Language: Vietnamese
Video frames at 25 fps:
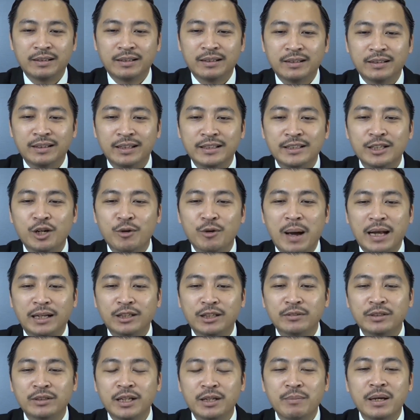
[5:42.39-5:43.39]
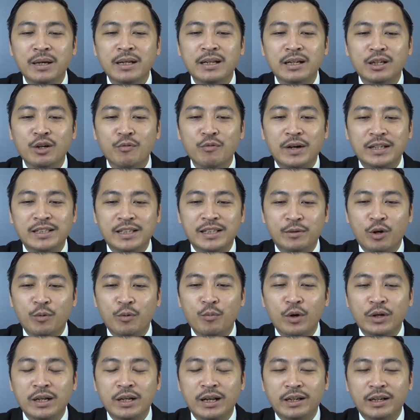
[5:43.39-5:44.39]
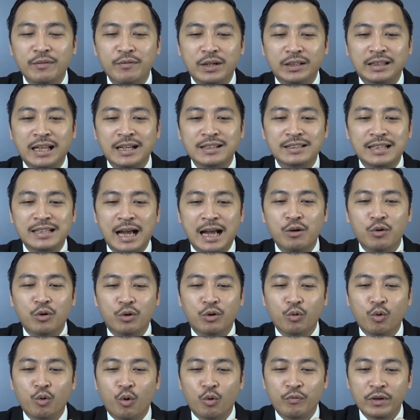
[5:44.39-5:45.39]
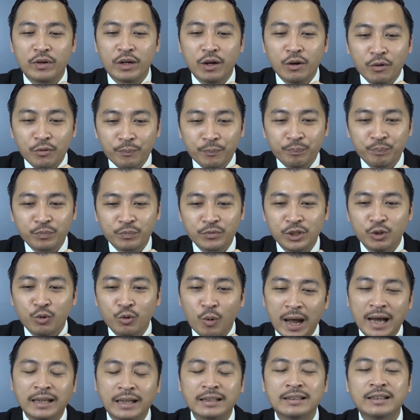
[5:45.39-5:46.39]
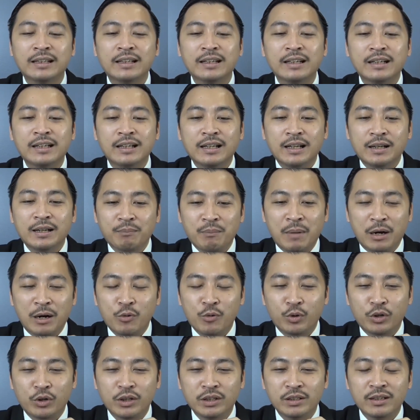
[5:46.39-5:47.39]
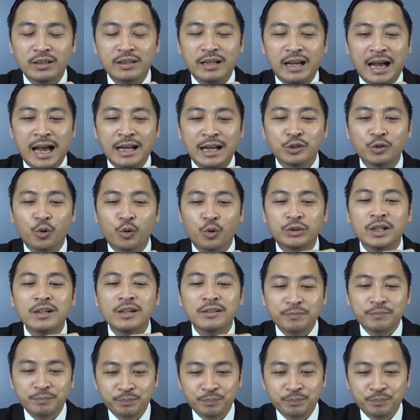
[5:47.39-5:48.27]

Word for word: thì nhiều bạn nên biết là không phải chỉ có mỗi là cái việc tăng giá của cổ phiếu chứng khoán mà còn cái nữa là ăn cổ tức